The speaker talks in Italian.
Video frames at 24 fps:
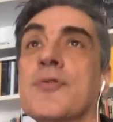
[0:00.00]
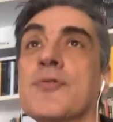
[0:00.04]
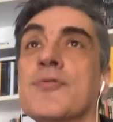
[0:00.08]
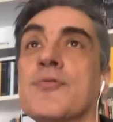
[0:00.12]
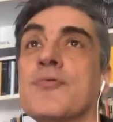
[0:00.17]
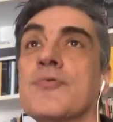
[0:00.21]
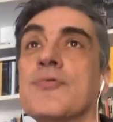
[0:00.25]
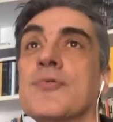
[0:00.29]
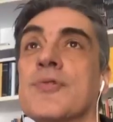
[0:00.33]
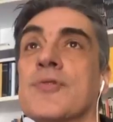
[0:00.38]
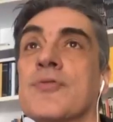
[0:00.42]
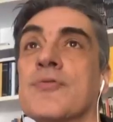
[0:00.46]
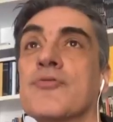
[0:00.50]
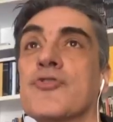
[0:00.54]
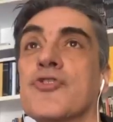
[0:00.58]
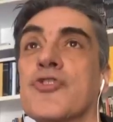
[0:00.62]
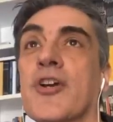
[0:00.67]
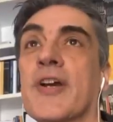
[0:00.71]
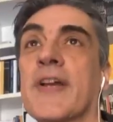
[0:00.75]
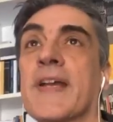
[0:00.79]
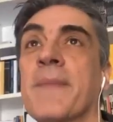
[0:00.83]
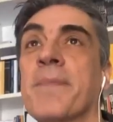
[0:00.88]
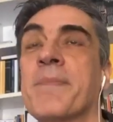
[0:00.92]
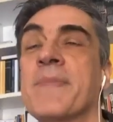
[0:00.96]
solo su, su,
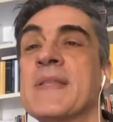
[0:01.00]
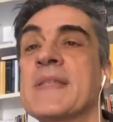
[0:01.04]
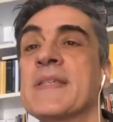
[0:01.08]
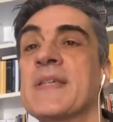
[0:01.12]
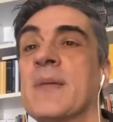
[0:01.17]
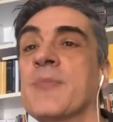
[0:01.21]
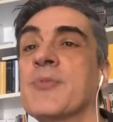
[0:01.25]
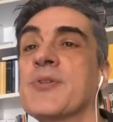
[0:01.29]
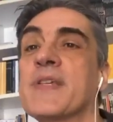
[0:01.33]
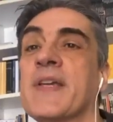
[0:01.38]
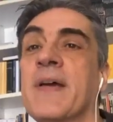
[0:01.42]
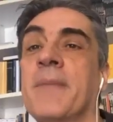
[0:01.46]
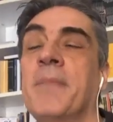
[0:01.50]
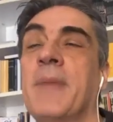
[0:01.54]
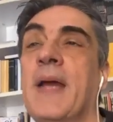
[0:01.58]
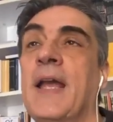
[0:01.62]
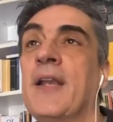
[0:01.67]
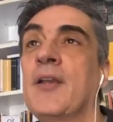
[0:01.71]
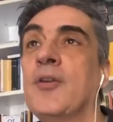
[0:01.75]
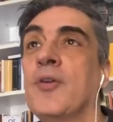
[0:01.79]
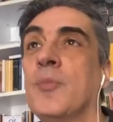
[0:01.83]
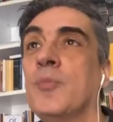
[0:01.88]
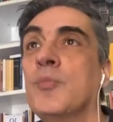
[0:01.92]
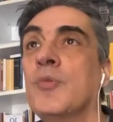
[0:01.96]
ciò che pensiamo sia
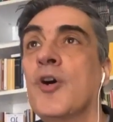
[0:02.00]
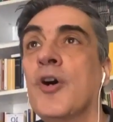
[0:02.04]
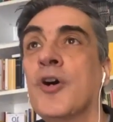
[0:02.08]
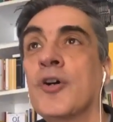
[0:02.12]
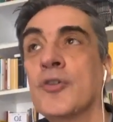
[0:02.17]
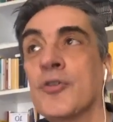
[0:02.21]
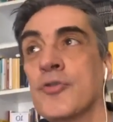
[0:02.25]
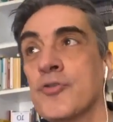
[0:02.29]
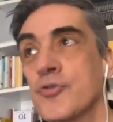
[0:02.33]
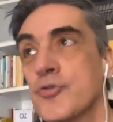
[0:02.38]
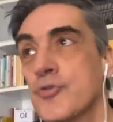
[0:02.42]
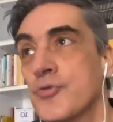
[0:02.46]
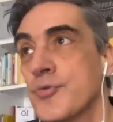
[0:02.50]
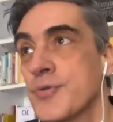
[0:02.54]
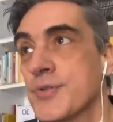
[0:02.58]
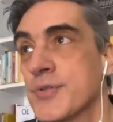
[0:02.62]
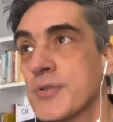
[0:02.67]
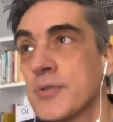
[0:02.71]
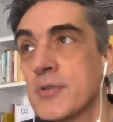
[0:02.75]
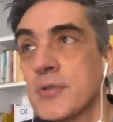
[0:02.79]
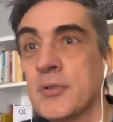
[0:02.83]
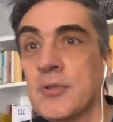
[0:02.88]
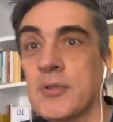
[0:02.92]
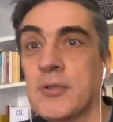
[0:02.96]
bello, buono,
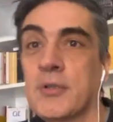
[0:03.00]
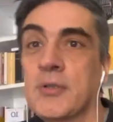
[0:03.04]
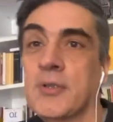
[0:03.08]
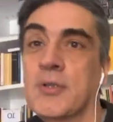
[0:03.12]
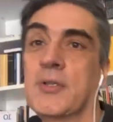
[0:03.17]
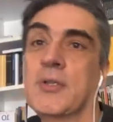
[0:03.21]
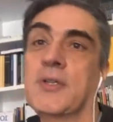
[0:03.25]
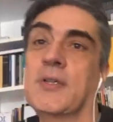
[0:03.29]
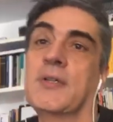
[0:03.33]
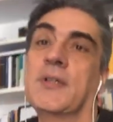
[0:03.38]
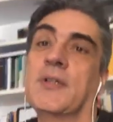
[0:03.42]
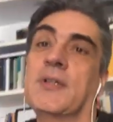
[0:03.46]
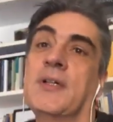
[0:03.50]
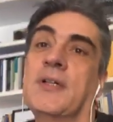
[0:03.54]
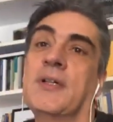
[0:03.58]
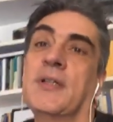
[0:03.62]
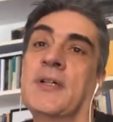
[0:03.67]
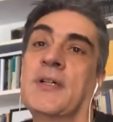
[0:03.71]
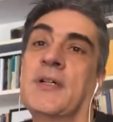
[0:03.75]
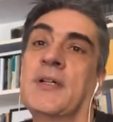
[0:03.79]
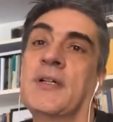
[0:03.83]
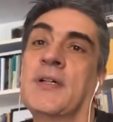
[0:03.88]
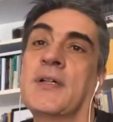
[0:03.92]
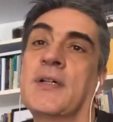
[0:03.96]
giusto,
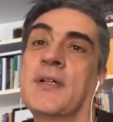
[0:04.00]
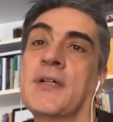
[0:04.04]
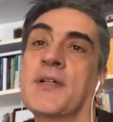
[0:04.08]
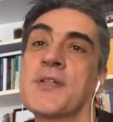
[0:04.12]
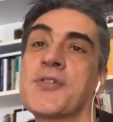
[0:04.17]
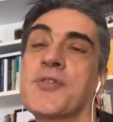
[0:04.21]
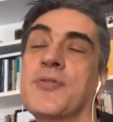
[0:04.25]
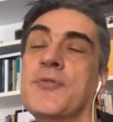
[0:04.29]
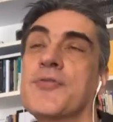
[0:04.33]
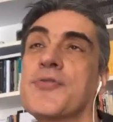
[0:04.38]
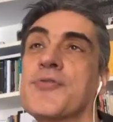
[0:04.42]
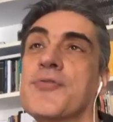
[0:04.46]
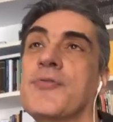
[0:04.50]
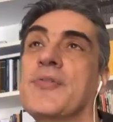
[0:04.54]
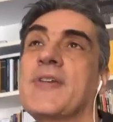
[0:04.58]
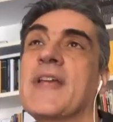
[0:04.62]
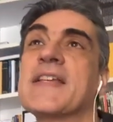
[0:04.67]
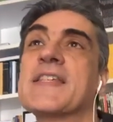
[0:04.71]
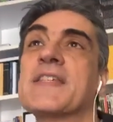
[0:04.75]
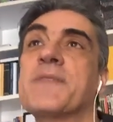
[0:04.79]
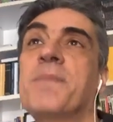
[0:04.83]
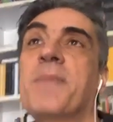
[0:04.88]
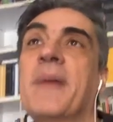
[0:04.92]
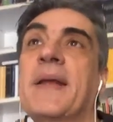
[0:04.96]
uh, solo
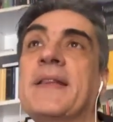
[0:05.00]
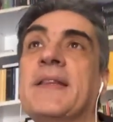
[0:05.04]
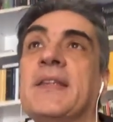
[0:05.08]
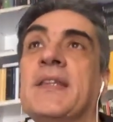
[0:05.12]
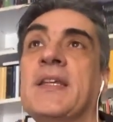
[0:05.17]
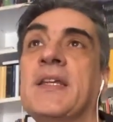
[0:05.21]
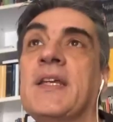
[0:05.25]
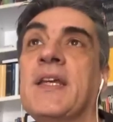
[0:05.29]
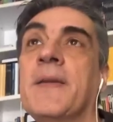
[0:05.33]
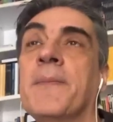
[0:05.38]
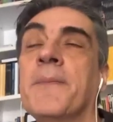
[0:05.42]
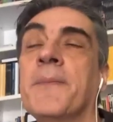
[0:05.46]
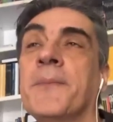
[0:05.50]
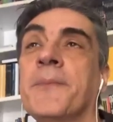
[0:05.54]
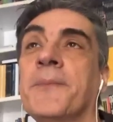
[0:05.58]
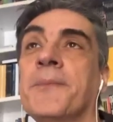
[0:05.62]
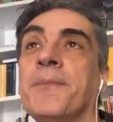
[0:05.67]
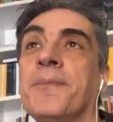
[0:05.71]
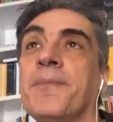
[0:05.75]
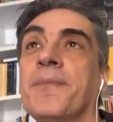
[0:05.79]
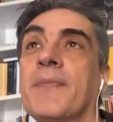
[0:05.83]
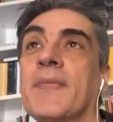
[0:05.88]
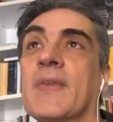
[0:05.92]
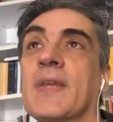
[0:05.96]
sugli aspetti
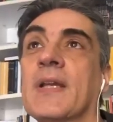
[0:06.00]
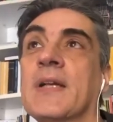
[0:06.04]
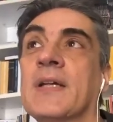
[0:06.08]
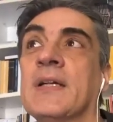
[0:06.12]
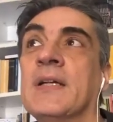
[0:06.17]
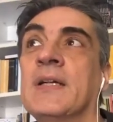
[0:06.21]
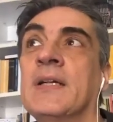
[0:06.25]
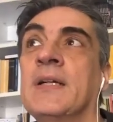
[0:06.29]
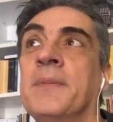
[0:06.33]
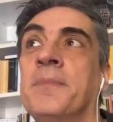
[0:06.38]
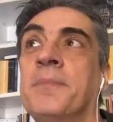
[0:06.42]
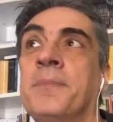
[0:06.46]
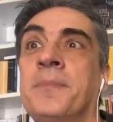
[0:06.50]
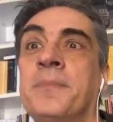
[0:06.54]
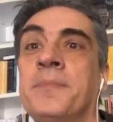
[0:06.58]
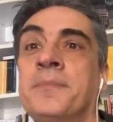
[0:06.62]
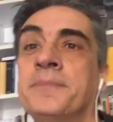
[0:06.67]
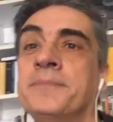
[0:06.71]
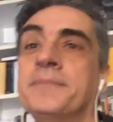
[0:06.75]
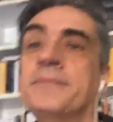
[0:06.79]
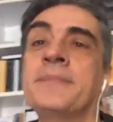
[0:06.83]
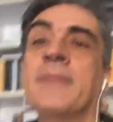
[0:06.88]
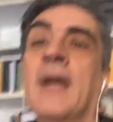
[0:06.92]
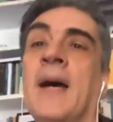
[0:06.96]
uh,
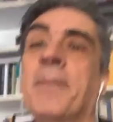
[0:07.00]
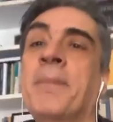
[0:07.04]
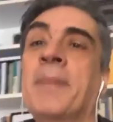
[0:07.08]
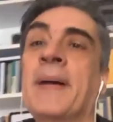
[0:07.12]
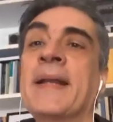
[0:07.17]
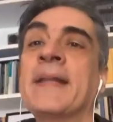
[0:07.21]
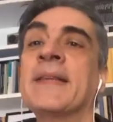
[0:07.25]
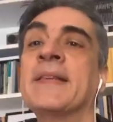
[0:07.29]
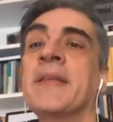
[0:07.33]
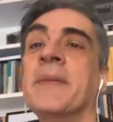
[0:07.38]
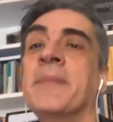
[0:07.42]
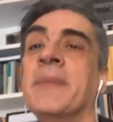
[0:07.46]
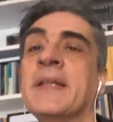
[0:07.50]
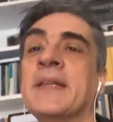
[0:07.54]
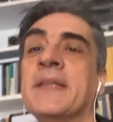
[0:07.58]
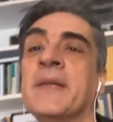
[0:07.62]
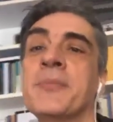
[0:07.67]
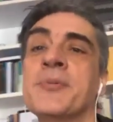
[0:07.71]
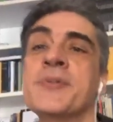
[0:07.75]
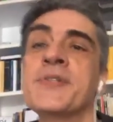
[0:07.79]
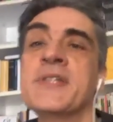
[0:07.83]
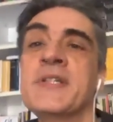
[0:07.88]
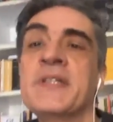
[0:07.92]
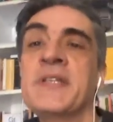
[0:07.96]

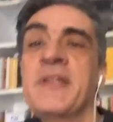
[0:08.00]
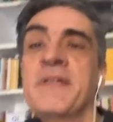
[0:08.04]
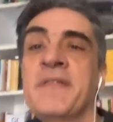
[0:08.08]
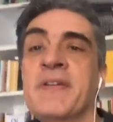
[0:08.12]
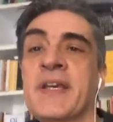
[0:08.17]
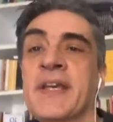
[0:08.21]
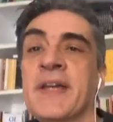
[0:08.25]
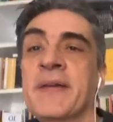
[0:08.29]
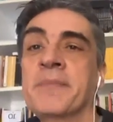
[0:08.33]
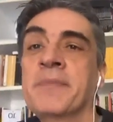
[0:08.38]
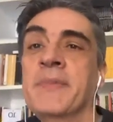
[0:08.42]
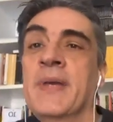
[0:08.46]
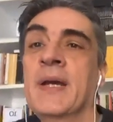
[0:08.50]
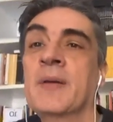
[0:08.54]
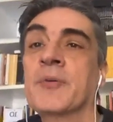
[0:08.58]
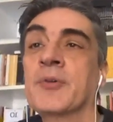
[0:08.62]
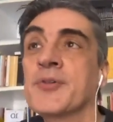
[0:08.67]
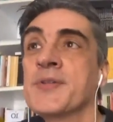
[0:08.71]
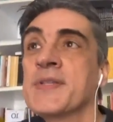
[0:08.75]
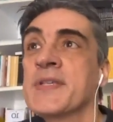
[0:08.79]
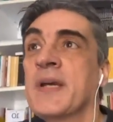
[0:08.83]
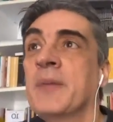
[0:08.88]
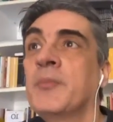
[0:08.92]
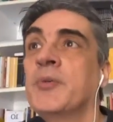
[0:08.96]
apparentemente positivi che
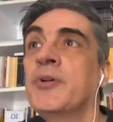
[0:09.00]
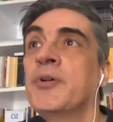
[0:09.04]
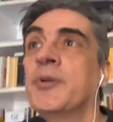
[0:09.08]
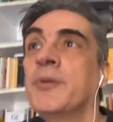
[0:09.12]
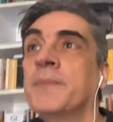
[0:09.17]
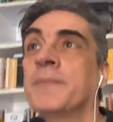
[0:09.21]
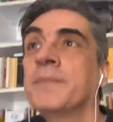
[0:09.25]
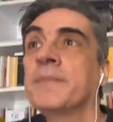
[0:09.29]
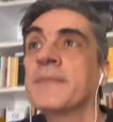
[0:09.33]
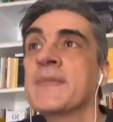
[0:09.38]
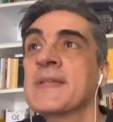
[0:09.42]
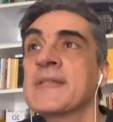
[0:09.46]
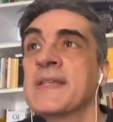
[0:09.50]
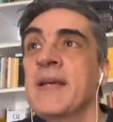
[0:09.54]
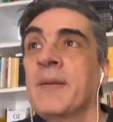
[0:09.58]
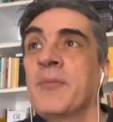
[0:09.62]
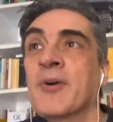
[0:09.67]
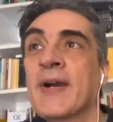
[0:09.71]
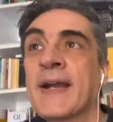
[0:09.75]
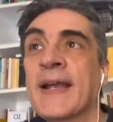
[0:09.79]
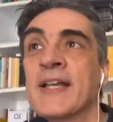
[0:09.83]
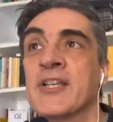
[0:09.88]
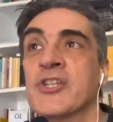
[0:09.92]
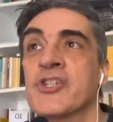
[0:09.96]
abbiamo. Noi siamo,
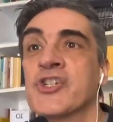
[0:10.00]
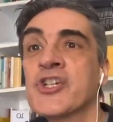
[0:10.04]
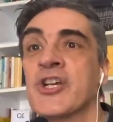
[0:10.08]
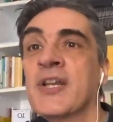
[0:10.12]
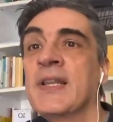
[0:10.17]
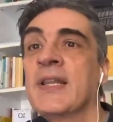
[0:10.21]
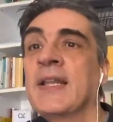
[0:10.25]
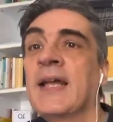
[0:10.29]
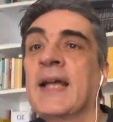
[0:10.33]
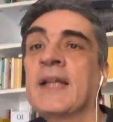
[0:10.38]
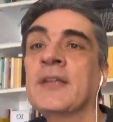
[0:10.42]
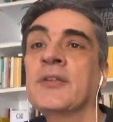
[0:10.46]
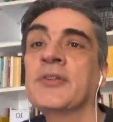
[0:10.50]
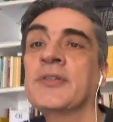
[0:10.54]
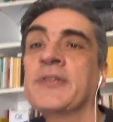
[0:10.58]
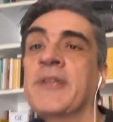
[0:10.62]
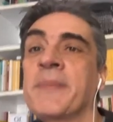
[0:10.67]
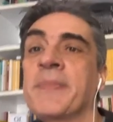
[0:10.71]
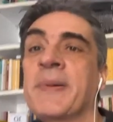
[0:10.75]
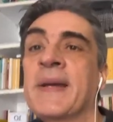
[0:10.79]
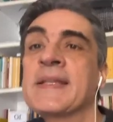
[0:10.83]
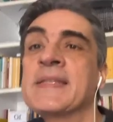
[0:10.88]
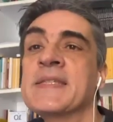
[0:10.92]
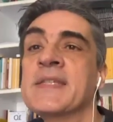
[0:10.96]
stiamo cancellando
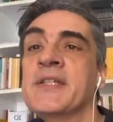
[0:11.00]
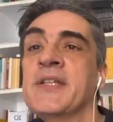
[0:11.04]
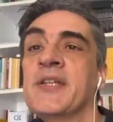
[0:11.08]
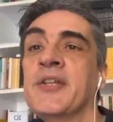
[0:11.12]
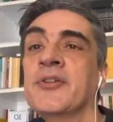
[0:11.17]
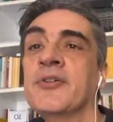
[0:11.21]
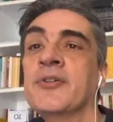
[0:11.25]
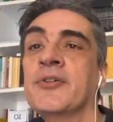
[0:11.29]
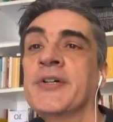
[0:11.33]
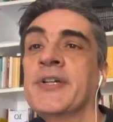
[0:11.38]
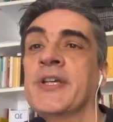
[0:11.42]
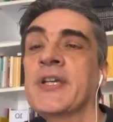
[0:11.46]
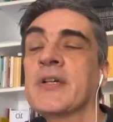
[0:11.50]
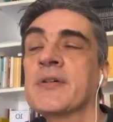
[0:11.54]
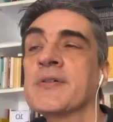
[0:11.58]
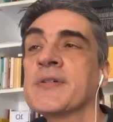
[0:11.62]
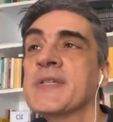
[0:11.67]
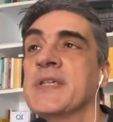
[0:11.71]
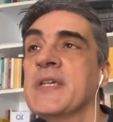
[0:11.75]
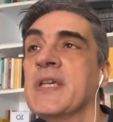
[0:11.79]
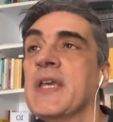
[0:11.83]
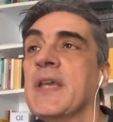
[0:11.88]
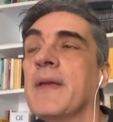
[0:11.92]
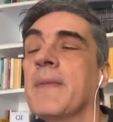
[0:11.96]
dei pezzi di noi
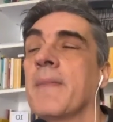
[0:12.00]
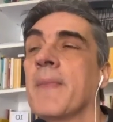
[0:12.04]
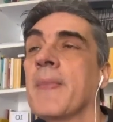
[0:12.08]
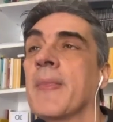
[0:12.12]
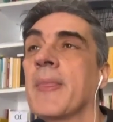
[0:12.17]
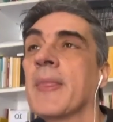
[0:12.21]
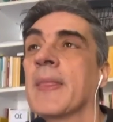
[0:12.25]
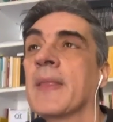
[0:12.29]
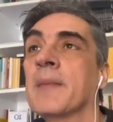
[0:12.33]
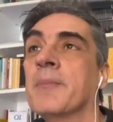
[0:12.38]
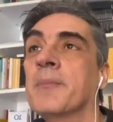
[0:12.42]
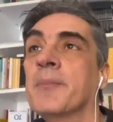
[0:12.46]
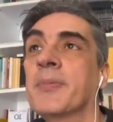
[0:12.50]
così